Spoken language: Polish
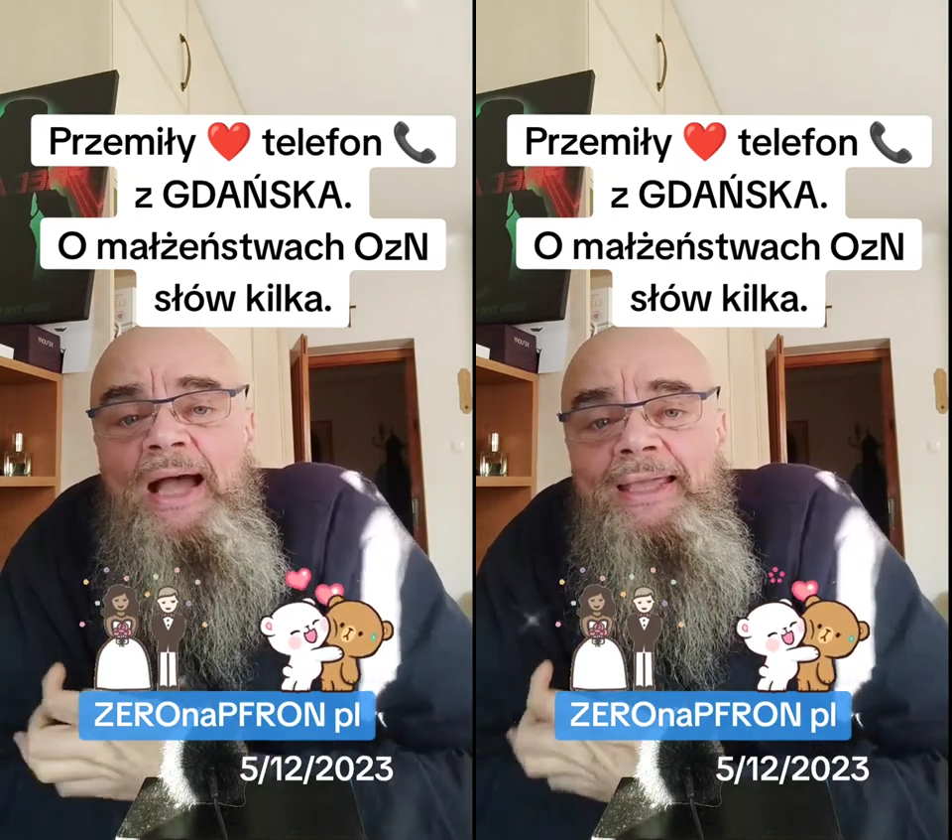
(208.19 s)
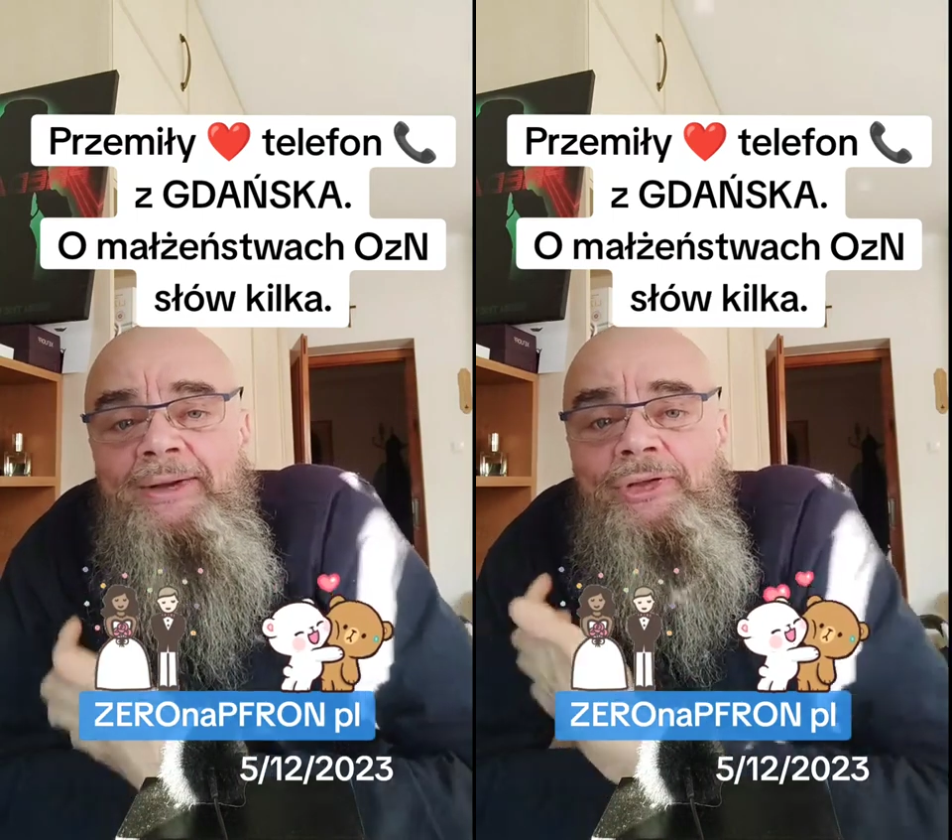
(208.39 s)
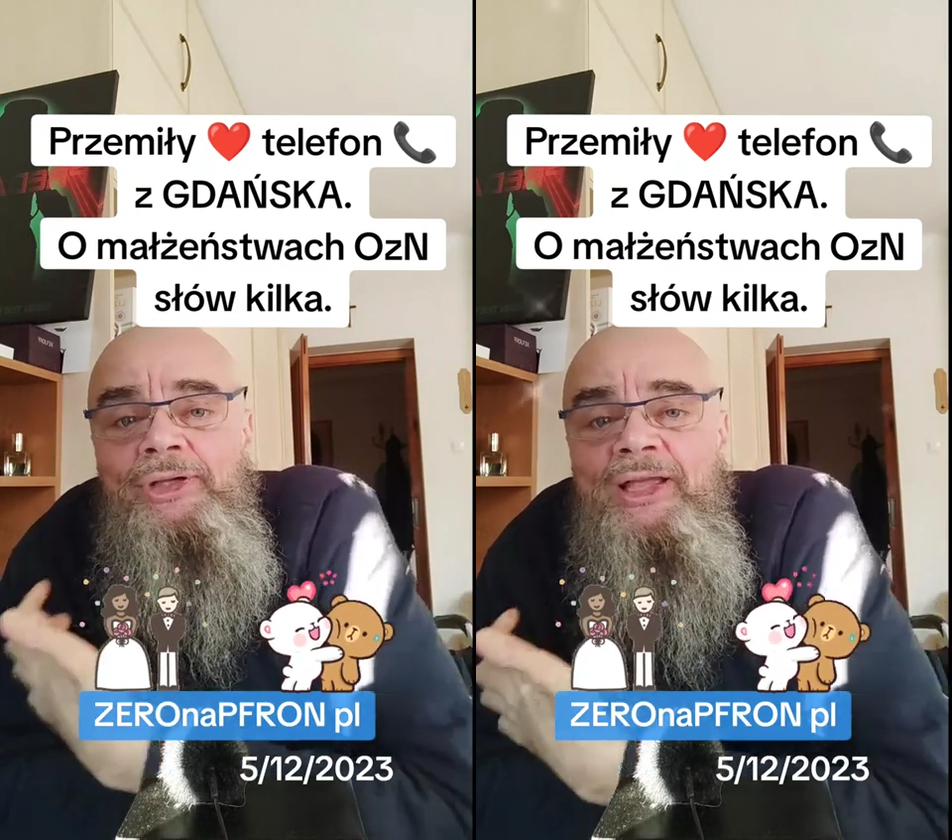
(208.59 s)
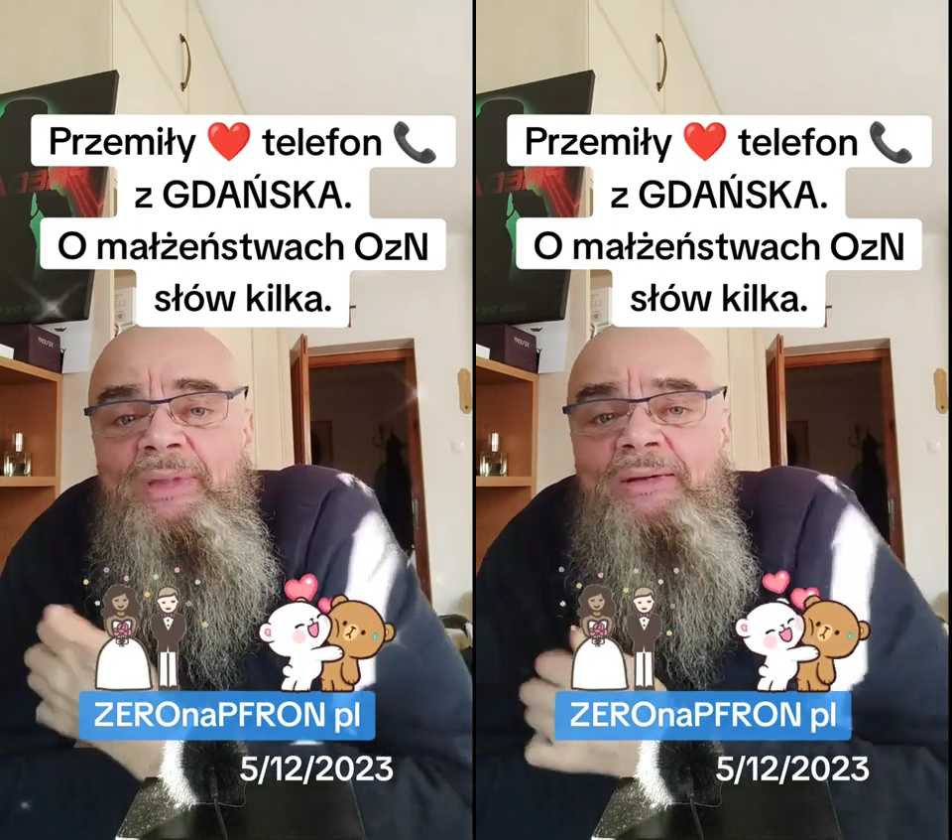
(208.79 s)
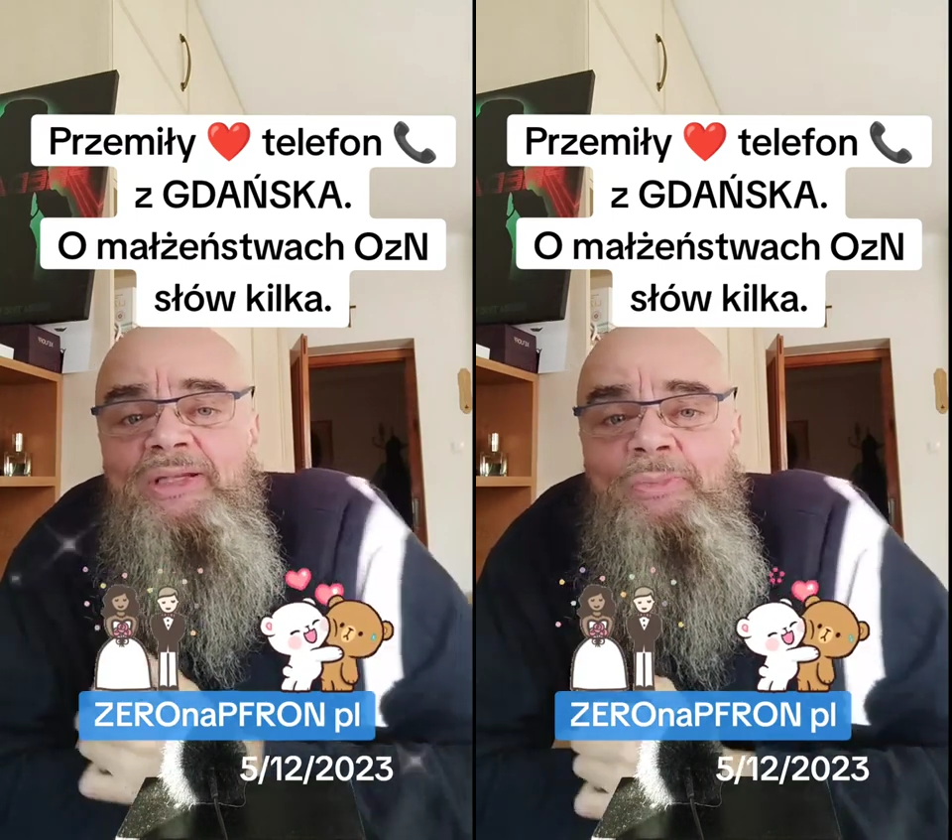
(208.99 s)
a jego żona
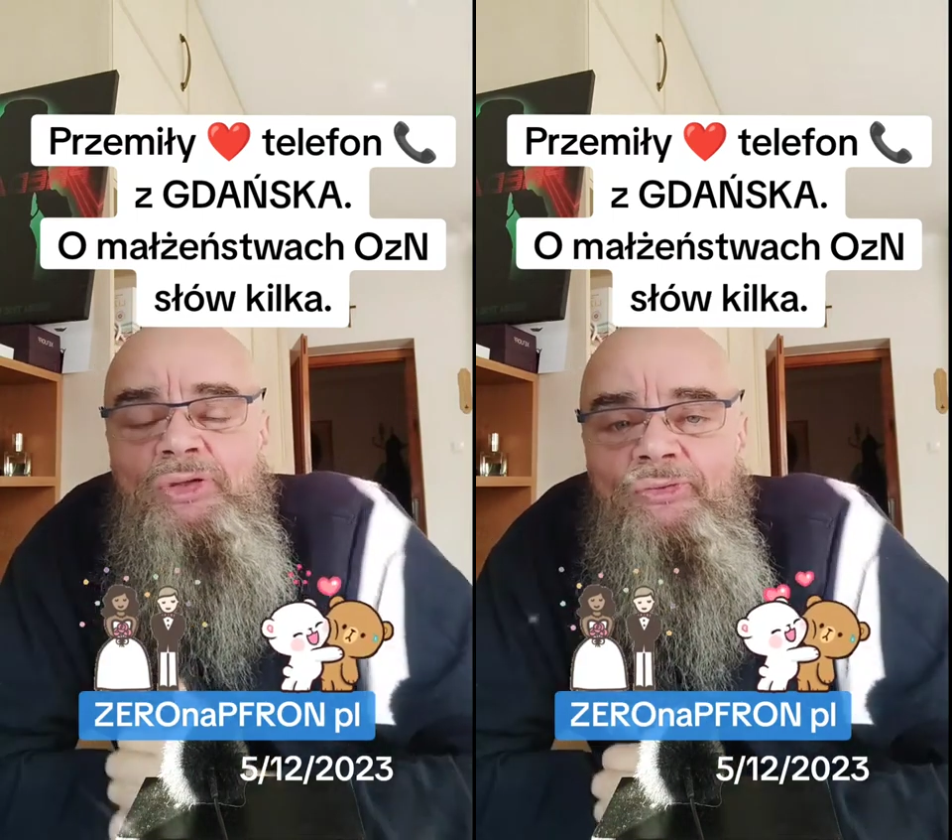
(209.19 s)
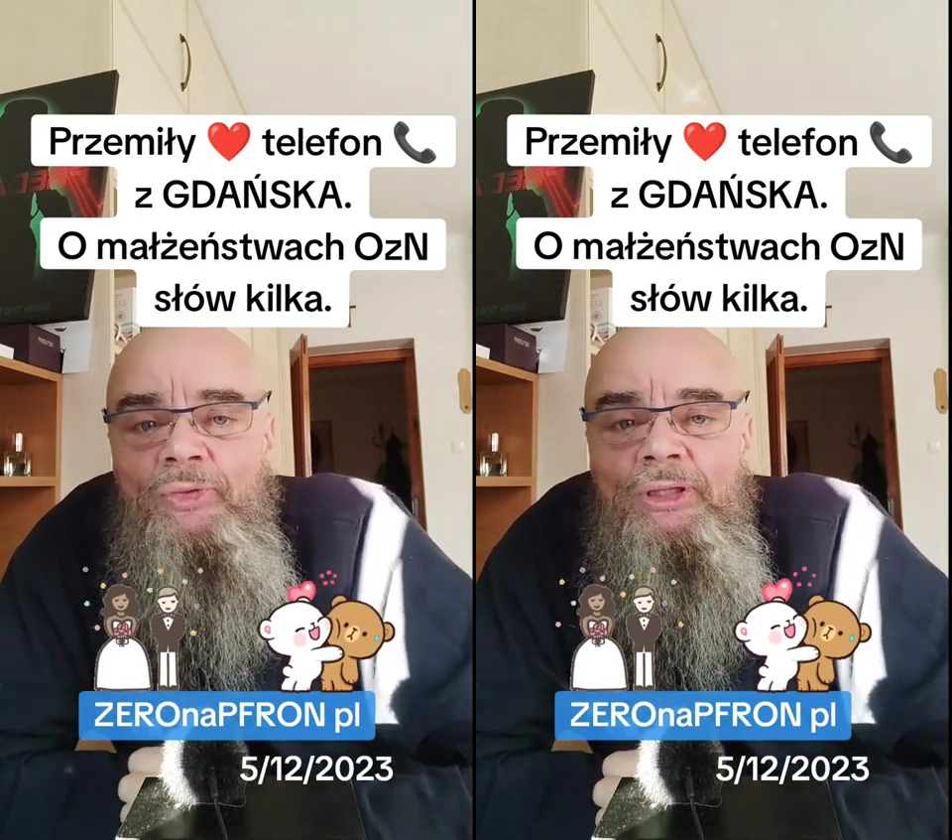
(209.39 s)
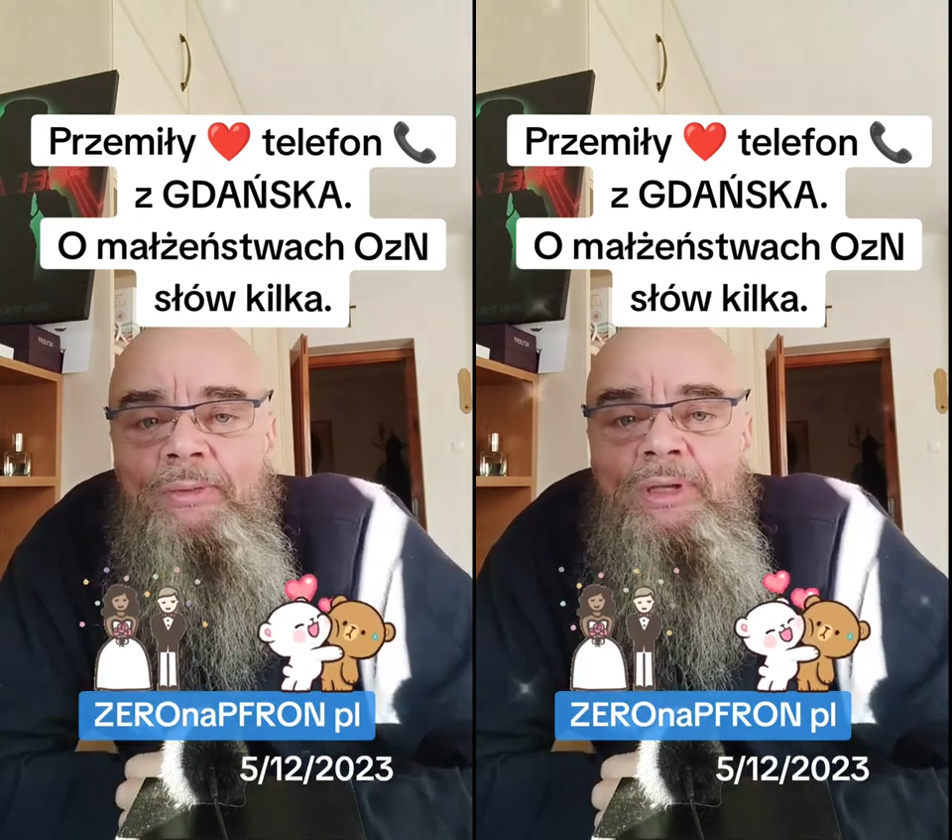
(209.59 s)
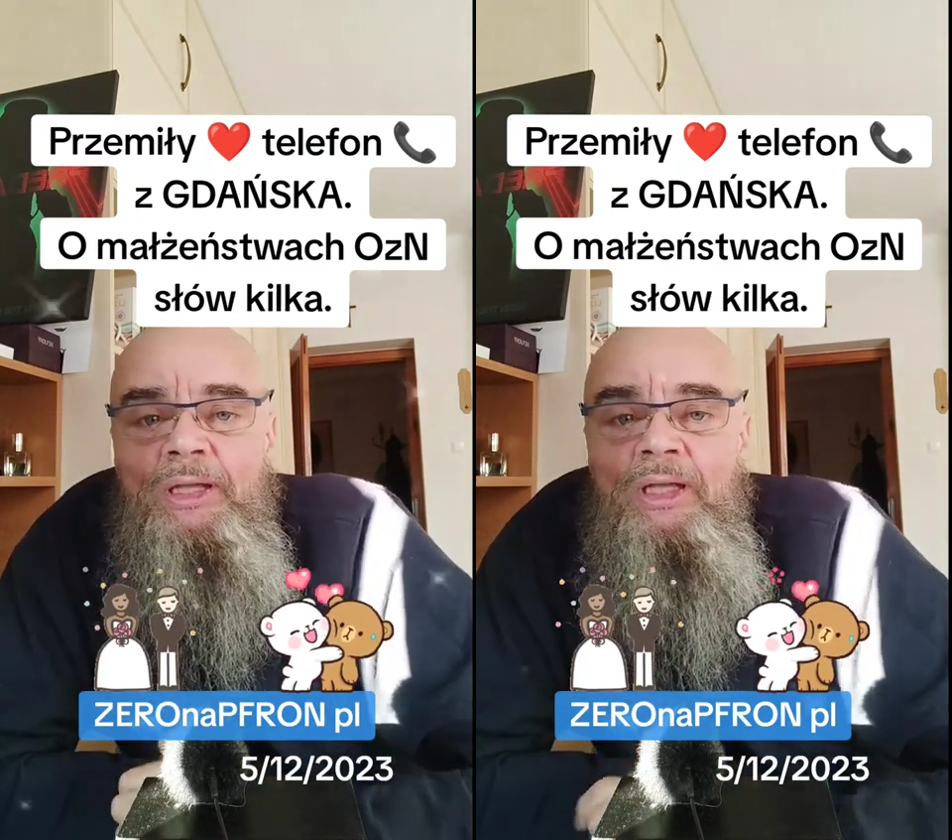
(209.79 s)
miała z poczwórnym.